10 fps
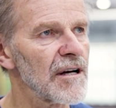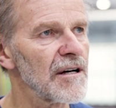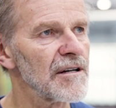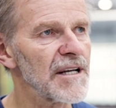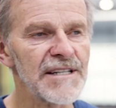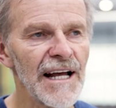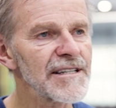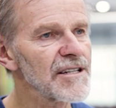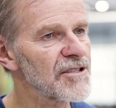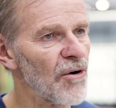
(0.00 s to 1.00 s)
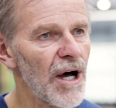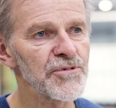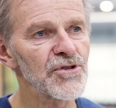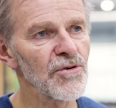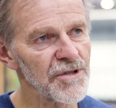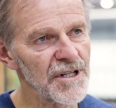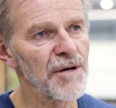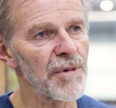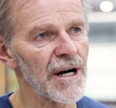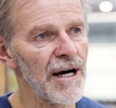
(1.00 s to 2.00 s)
äh, jetzt hält sich es auch absolut in
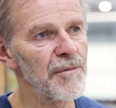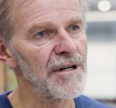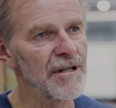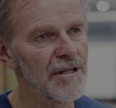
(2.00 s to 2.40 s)
dem Rahmen.